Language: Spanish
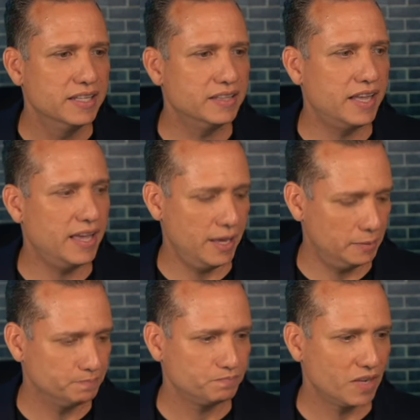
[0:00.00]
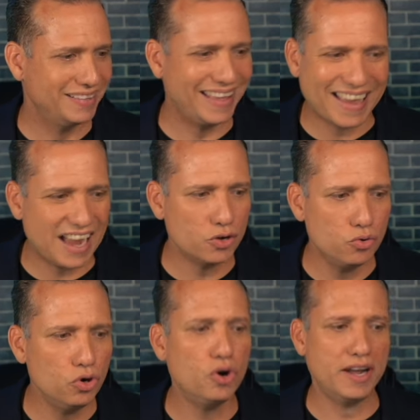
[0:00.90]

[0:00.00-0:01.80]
de, cálculo